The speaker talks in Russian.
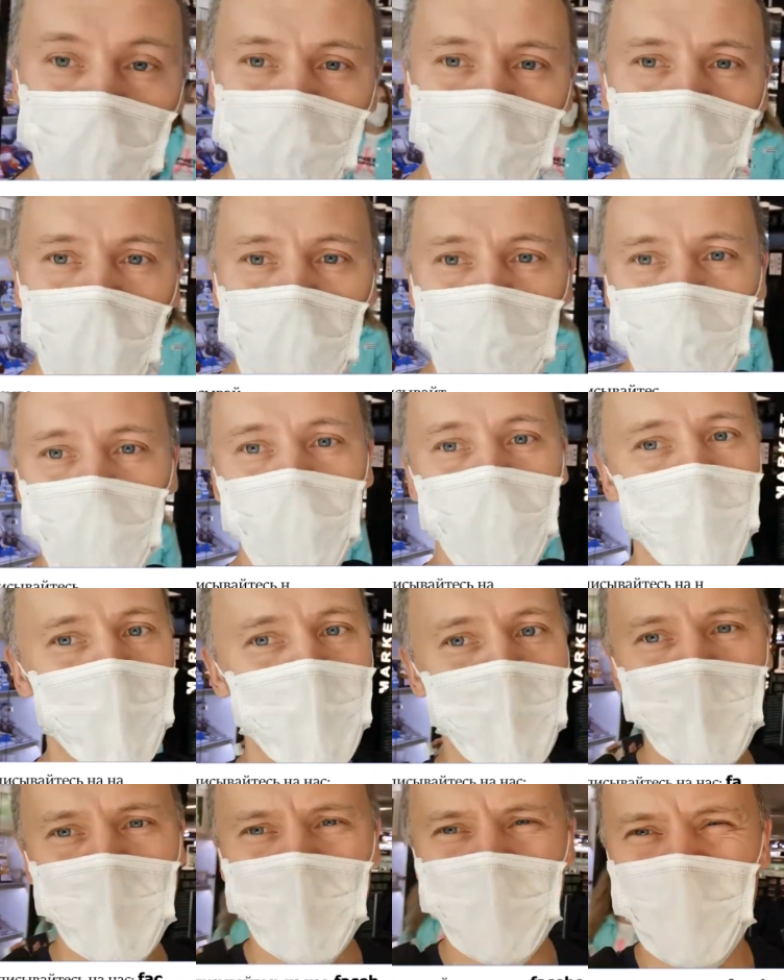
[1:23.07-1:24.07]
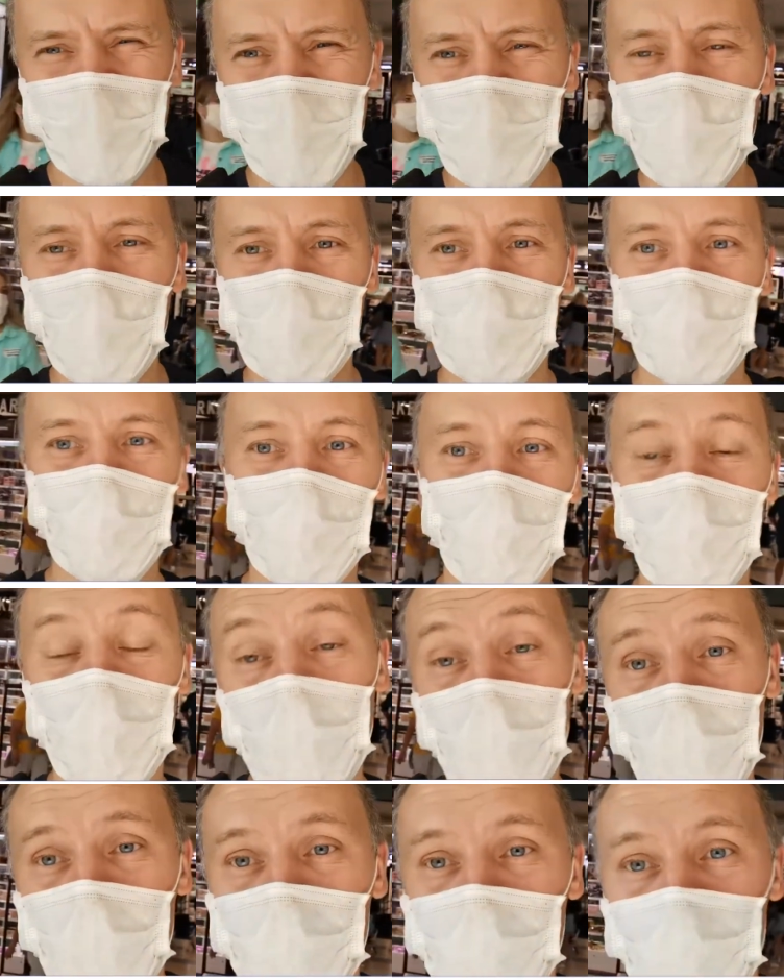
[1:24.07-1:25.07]
расставили, и не очень удобно.
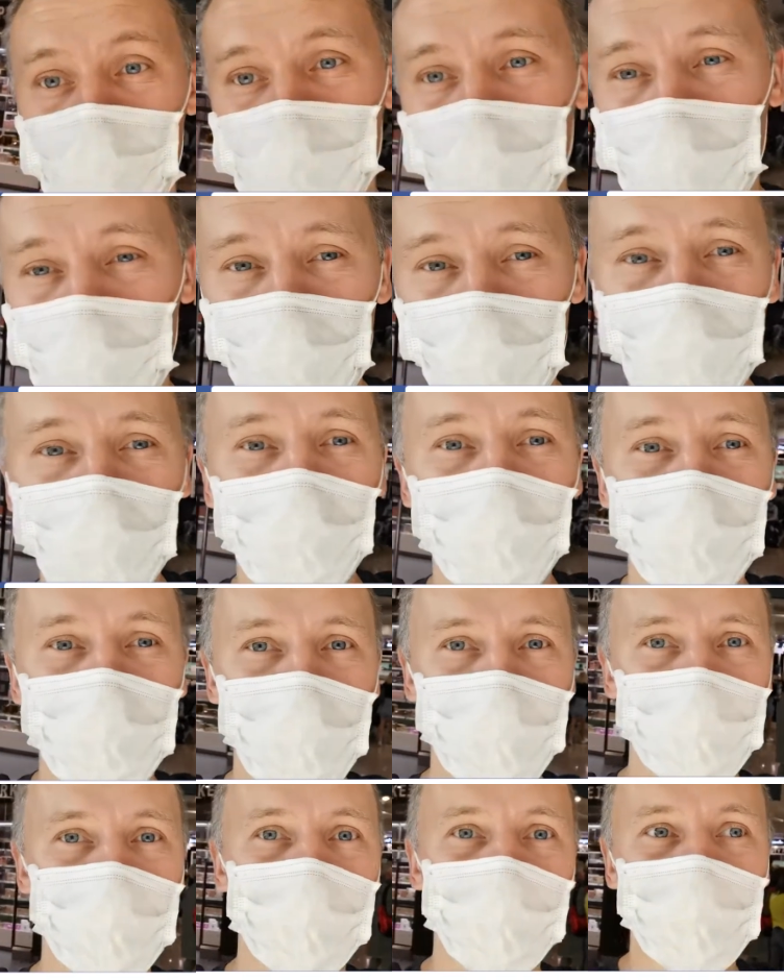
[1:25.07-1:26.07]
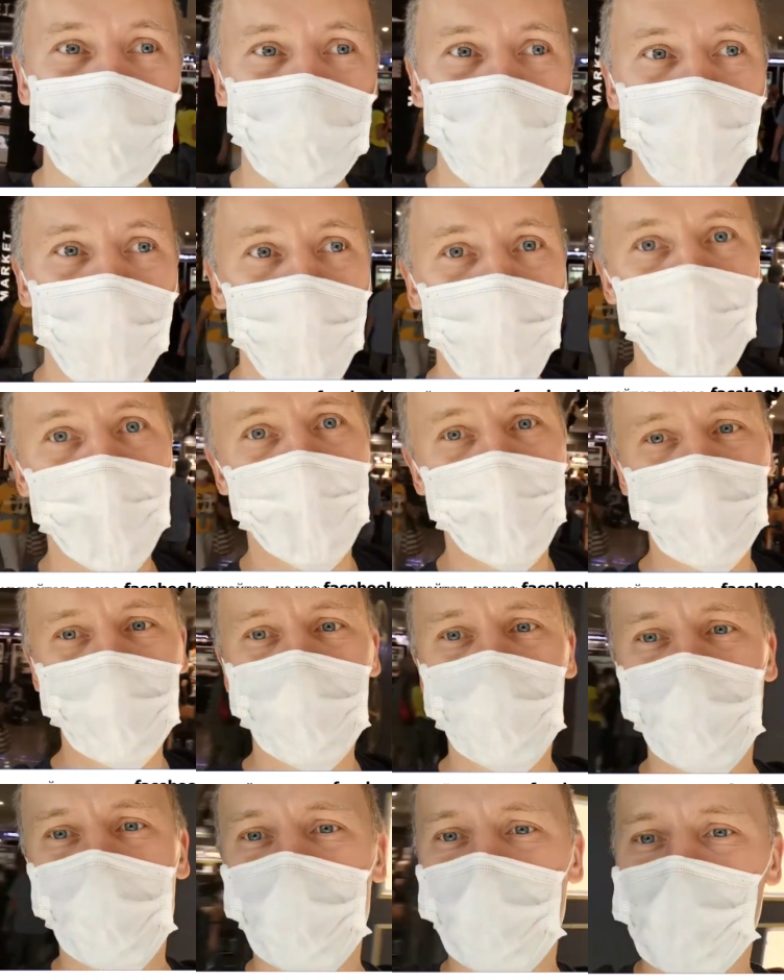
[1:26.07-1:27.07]
Но парфюм зато в одном месте есть.
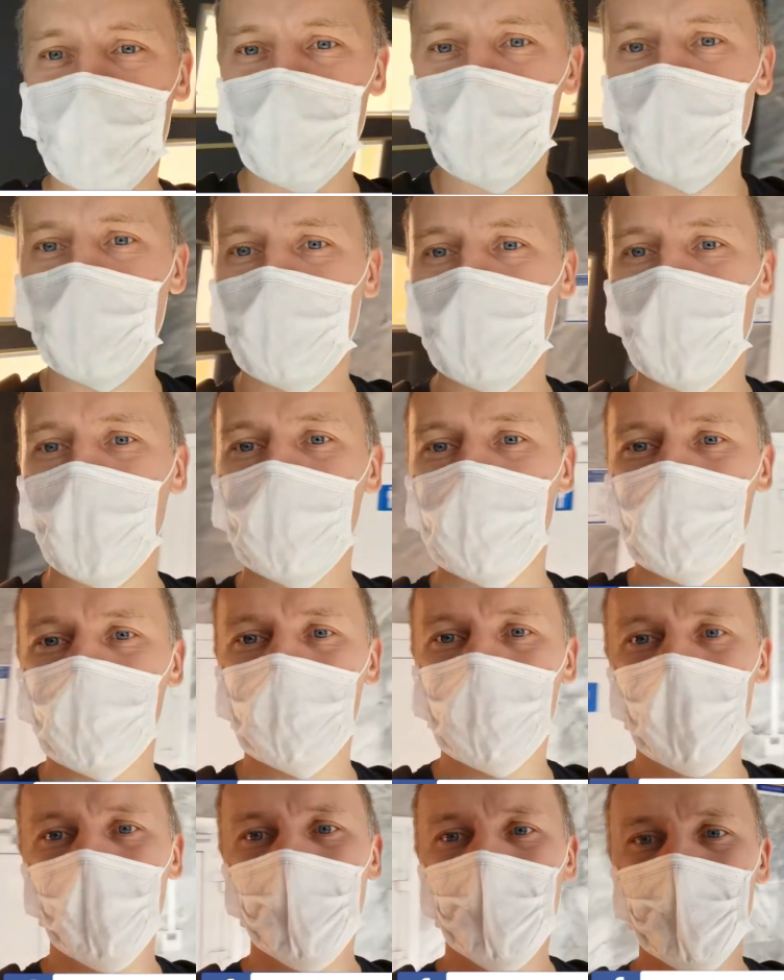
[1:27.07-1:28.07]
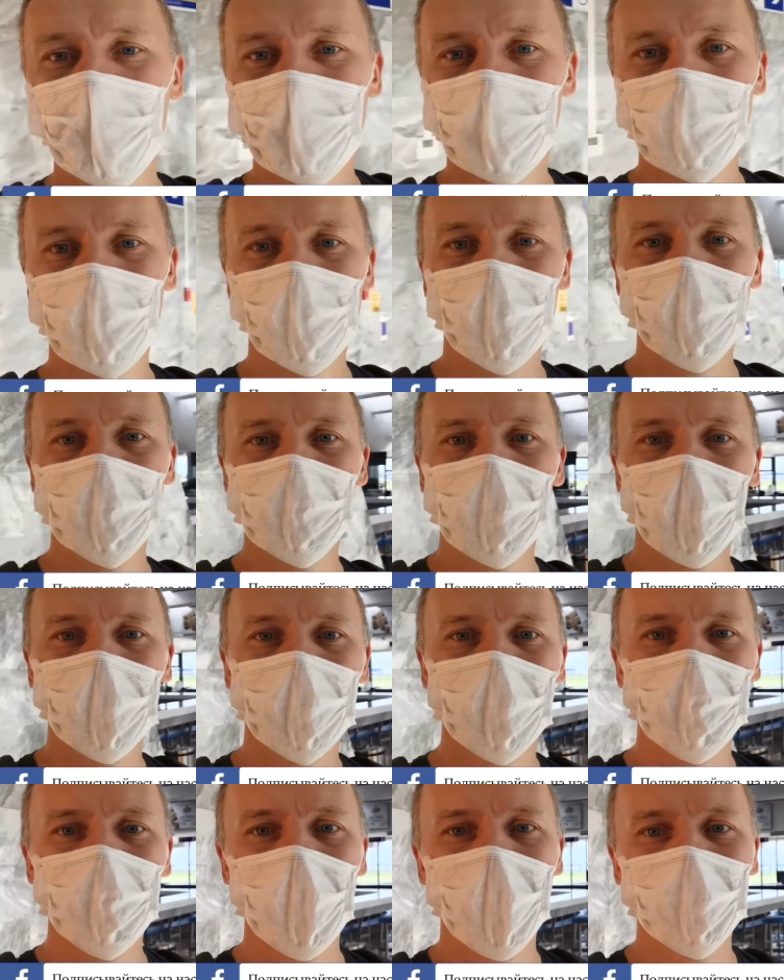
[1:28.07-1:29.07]
Значит, это у нас зона
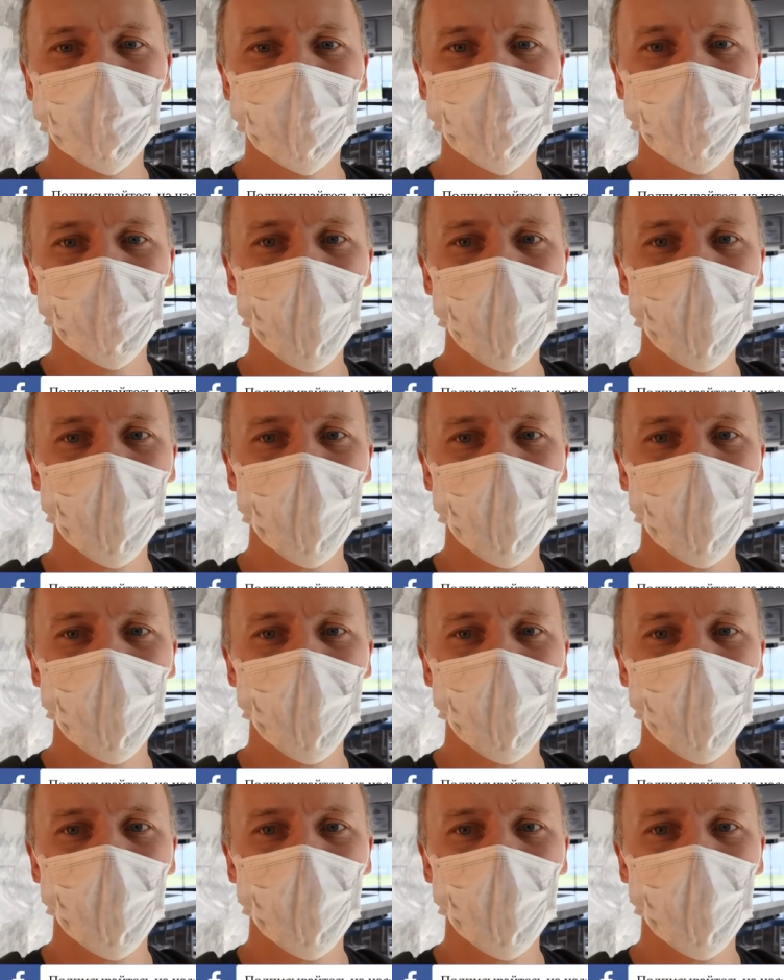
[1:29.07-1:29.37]
посадки 5 и